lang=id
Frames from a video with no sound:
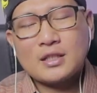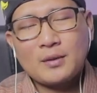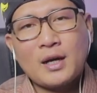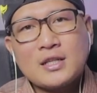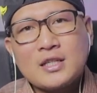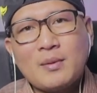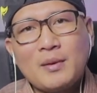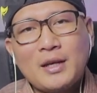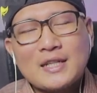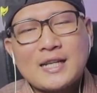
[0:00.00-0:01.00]
Terima kasih
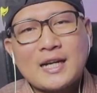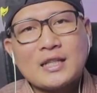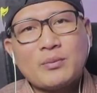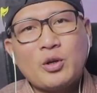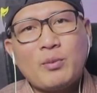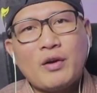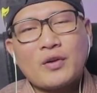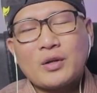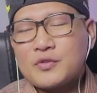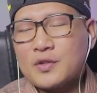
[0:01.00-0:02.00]
apabila ada salah kata mohon
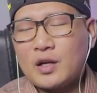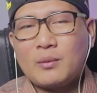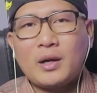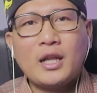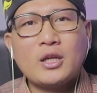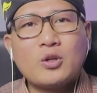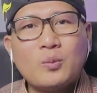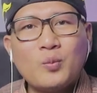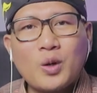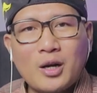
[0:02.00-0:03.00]
dimaafkan.
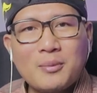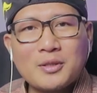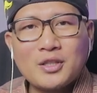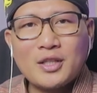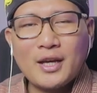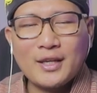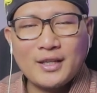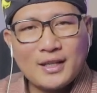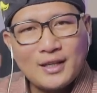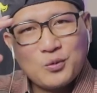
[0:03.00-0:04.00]
Assalamualaikum
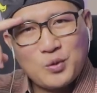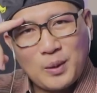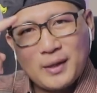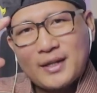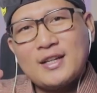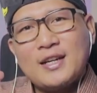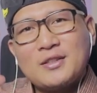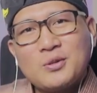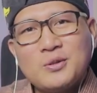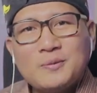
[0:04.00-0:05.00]
warahmatullahi
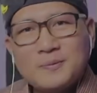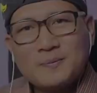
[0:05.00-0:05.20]
wabarakatuh.